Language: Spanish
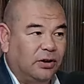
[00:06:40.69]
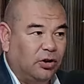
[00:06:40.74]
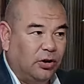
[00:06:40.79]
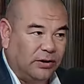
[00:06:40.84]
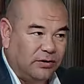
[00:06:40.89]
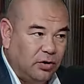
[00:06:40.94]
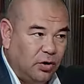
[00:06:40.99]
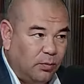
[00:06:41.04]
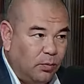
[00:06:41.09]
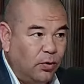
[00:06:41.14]
Esto
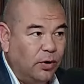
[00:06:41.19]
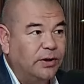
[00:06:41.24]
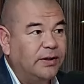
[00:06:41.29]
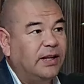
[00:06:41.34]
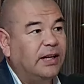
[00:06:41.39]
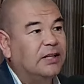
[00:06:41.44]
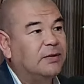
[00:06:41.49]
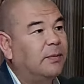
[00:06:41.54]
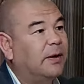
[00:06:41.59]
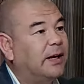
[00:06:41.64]
ha sido muy
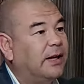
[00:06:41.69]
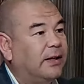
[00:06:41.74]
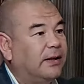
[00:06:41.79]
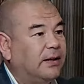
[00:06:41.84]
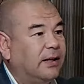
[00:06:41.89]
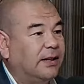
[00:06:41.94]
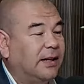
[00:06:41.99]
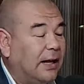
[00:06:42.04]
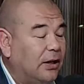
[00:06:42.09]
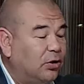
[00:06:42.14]

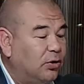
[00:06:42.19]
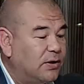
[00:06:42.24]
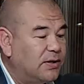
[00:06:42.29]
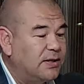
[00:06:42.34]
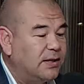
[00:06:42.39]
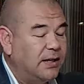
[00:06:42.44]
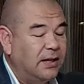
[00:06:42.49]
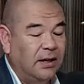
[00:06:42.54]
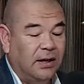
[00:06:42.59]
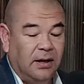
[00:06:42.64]
transparente, tanto
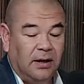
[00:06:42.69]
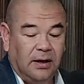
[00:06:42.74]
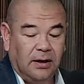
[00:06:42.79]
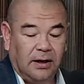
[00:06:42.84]
así